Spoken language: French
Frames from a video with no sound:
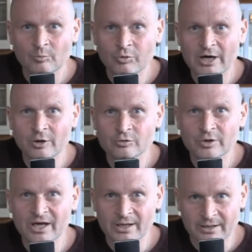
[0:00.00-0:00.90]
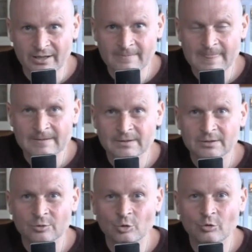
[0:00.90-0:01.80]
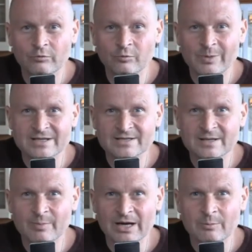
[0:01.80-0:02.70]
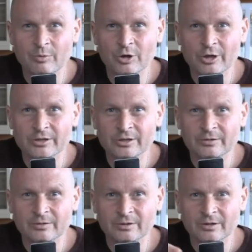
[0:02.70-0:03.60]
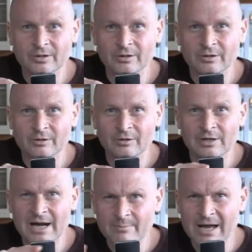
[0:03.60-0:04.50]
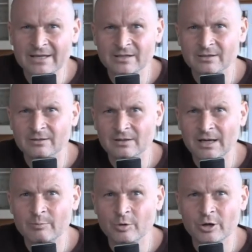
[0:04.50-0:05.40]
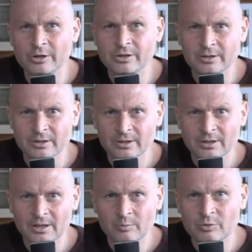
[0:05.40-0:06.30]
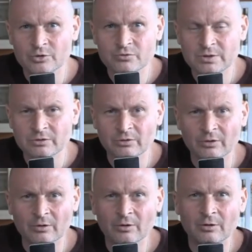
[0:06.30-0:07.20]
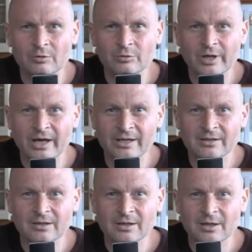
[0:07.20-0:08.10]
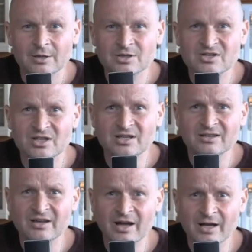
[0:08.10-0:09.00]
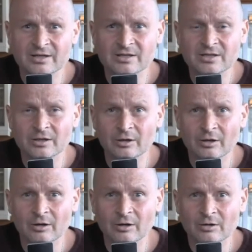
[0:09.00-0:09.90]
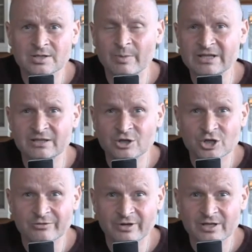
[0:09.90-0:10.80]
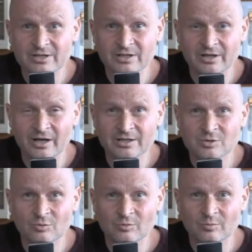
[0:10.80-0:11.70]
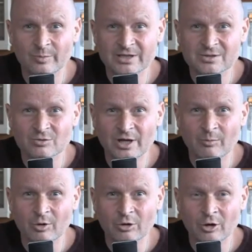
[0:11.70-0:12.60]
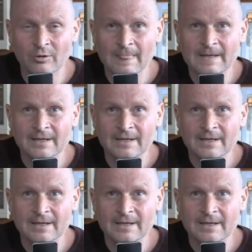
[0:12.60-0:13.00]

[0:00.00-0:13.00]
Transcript: pour aller en Ukraine. Hein. Donc vous passez par la Pologne, euh, l'Allemagne, la Pologne, et puis ensuite euh, l'Ukraine. C'est des trains qui, euh, c'est pas des TGV, c'est des trains qui sont particulièrement lents.